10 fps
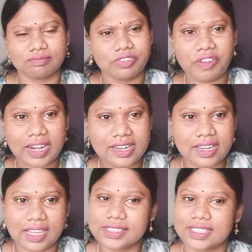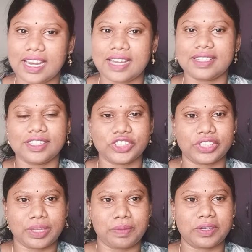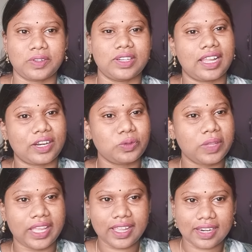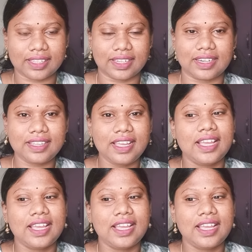ఫన్ టాస్క్ లాంటిది చేద్దాం అనుకుంటున్నాను ఏం లేదండి